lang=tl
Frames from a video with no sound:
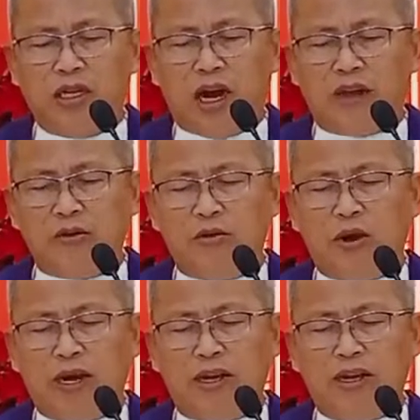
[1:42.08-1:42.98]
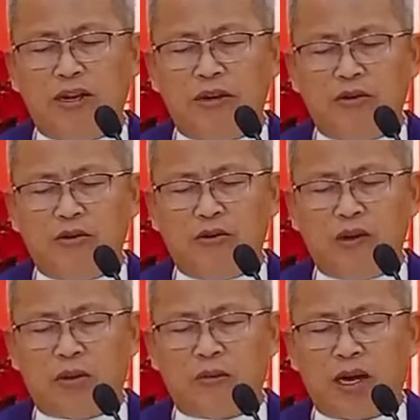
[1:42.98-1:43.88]
Ayuhan ninyo
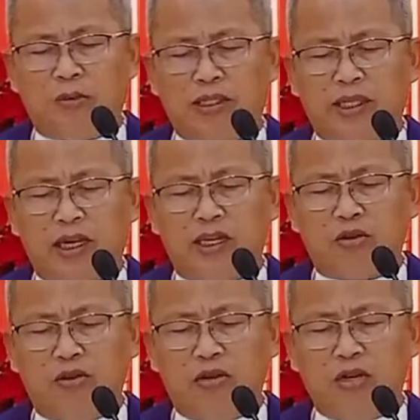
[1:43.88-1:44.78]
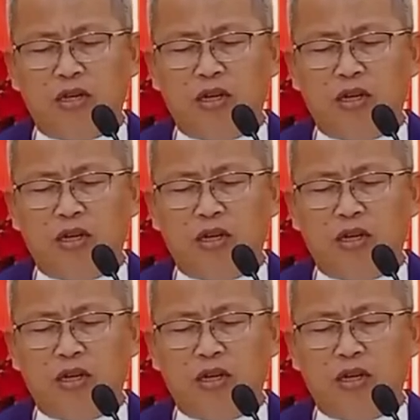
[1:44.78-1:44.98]
ang mga masakiton,